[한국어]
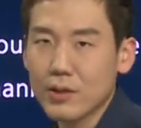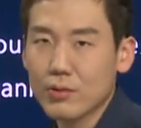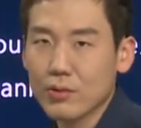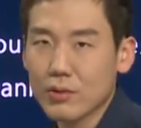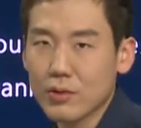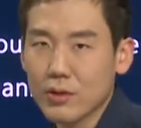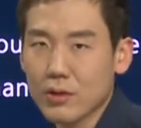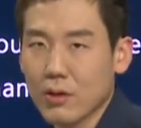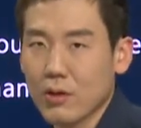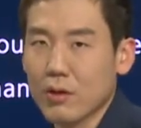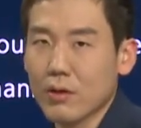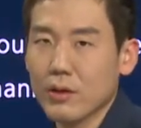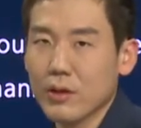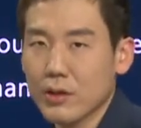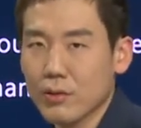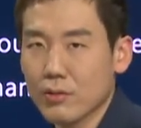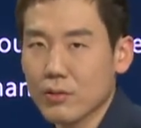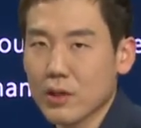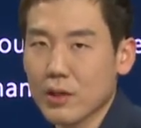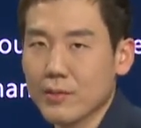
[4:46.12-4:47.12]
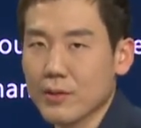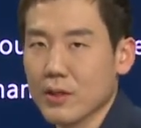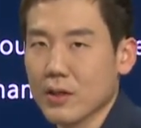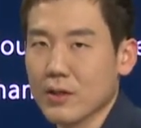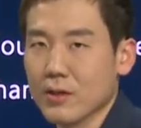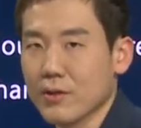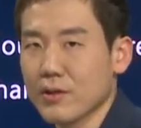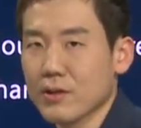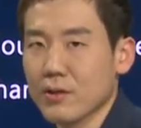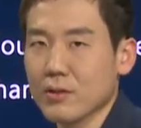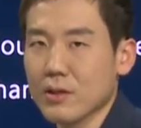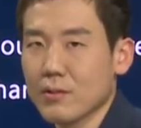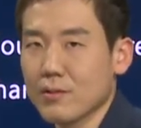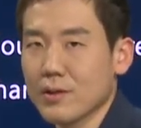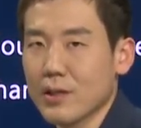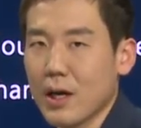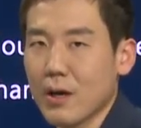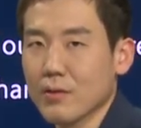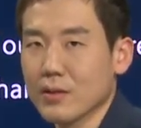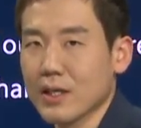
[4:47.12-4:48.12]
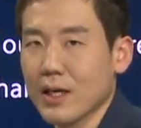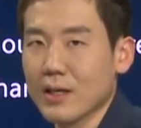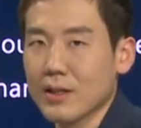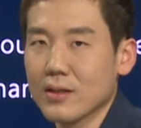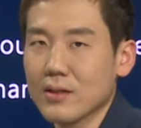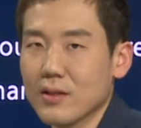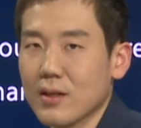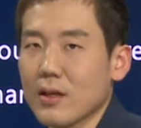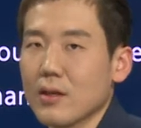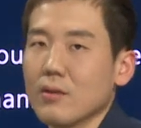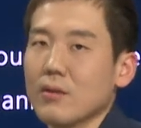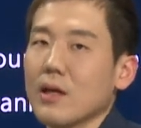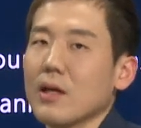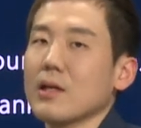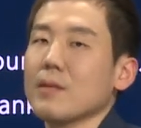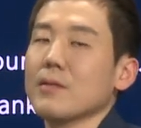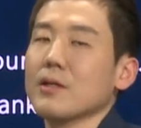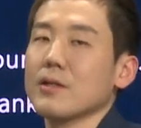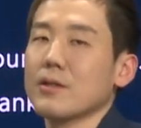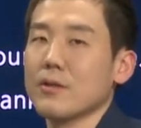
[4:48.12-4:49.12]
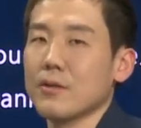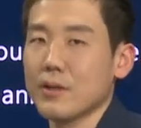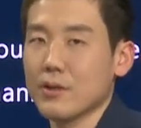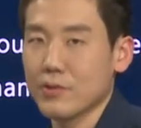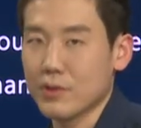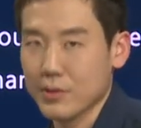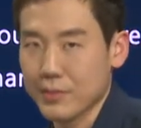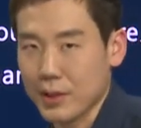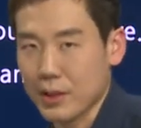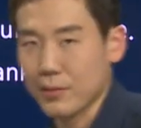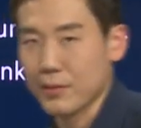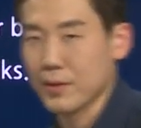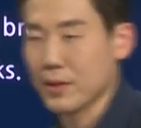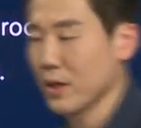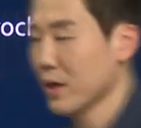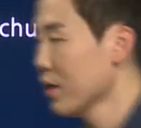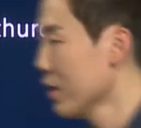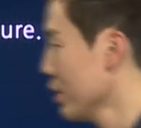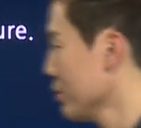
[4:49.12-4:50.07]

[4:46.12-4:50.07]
노는 거의 오답이다. 거의 정답으로 나오지 않는다라고 하나만 기억해 주시기 바랍니다.